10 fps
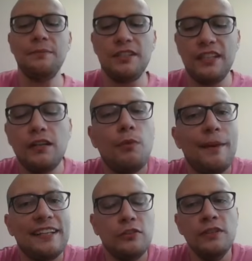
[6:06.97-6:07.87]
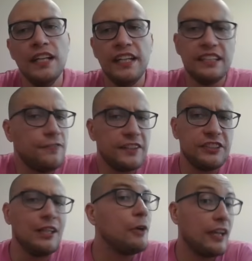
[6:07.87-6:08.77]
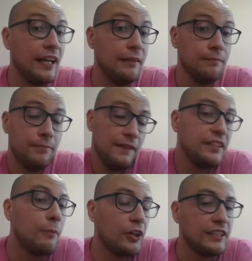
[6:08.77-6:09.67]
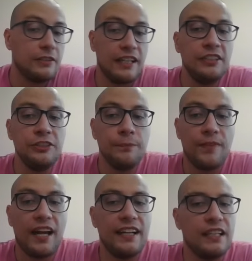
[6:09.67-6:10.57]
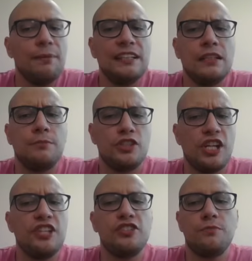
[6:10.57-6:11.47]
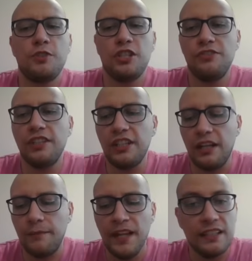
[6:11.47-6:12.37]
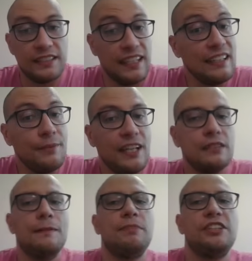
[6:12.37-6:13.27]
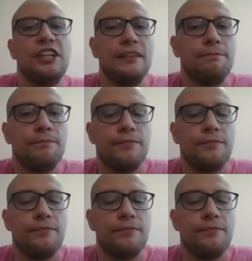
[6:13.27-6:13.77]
do tego momentu i stwierdziłem, ok, pewnie mogę to grać, ale ja będę mądrzejszy od przeciwnika. Zagram hetman b7.